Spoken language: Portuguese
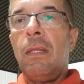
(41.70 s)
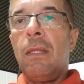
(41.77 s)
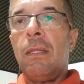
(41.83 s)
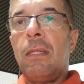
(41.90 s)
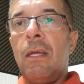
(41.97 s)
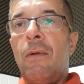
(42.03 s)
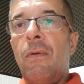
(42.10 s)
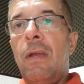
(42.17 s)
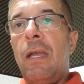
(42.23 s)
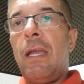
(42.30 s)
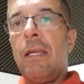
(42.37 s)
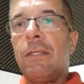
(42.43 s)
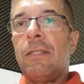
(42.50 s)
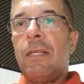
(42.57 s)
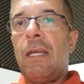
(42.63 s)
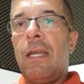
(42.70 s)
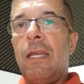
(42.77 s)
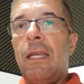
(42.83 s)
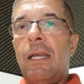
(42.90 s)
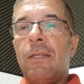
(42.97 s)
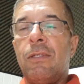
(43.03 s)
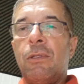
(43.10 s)
Então, essa
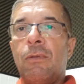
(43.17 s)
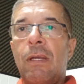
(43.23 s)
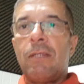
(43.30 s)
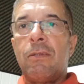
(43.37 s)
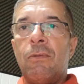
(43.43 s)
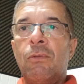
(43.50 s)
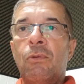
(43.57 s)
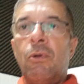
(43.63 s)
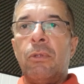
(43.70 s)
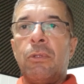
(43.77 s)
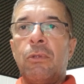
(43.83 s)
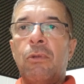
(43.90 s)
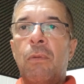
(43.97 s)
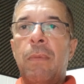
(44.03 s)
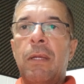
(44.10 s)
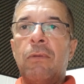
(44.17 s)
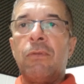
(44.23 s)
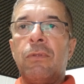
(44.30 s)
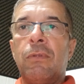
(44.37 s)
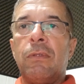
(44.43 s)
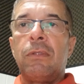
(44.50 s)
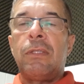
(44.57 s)
é a situação. No outro domingo
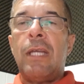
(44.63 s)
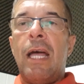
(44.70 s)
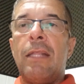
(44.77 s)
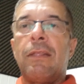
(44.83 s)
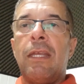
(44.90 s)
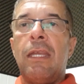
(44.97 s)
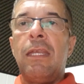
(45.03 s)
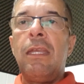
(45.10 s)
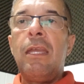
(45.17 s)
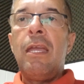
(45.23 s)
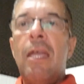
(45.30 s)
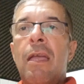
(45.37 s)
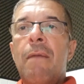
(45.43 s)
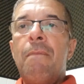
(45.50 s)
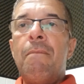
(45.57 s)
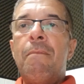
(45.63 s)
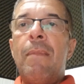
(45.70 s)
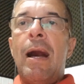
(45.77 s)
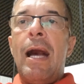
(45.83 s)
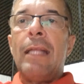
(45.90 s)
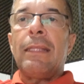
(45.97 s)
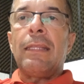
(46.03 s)
já tem
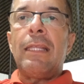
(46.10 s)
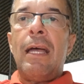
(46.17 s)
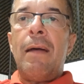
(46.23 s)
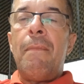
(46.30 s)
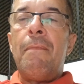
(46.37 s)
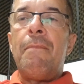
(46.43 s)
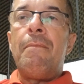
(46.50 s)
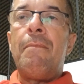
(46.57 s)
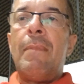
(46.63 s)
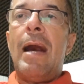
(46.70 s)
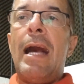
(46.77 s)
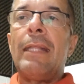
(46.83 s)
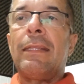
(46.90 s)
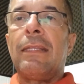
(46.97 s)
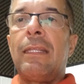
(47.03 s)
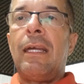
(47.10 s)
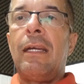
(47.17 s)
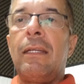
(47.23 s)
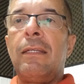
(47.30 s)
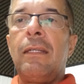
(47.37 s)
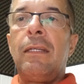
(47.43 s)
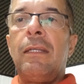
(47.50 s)

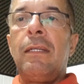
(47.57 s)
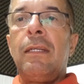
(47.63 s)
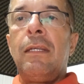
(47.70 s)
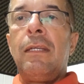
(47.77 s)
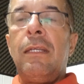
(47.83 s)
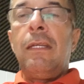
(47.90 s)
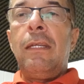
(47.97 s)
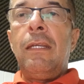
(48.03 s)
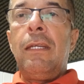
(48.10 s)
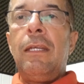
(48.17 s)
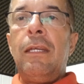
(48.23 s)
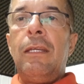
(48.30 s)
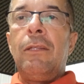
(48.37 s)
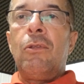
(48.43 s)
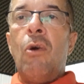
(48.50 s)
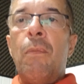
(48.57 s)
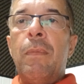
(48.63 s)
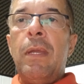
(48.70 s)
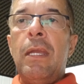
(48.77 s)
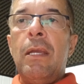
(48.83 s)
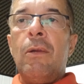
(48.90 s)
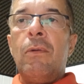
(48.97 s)
mata-mata. E
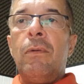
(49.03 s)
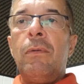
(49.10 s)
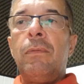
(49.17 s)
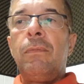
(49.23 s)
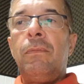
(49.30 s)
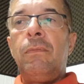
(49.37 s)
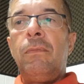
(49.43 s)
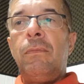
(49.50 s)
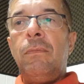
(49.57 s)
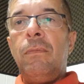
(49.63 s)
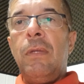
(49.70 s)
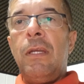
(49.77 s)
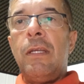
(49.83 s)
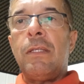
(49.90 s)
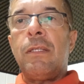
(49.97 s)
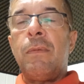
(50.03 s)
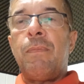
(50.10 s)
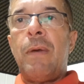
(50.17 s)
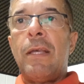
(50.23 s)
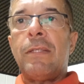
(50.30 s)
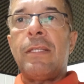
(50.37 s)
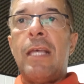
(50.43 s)
domingo, esse
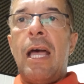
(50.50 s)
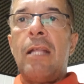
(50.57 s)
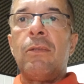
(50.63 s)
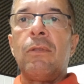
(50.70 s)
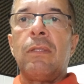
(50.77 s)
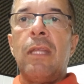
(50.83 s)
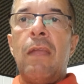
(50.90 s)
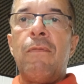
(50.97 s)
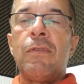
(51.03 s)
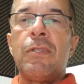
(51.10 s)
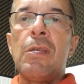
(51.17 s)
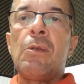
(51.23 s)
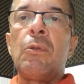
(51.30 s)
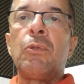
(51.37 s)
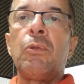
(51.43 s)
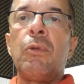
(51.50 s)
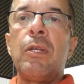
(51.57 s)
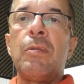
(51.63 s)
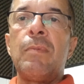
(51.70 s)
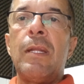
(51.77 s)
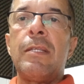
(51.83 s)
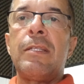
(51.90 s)
passado, teve
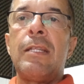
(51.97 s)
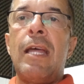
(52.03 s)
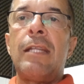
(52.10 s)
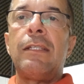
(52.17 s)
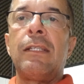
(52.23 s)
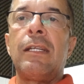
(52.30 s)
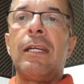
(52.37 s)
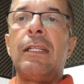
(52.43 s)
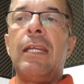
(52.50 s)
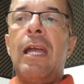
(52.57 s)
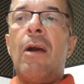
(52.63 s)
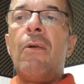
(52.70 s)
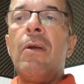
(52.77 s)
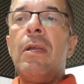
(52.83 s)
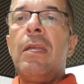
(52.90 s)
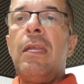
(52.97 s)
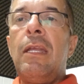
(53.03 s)
cicloturismo na cidade de Candeal.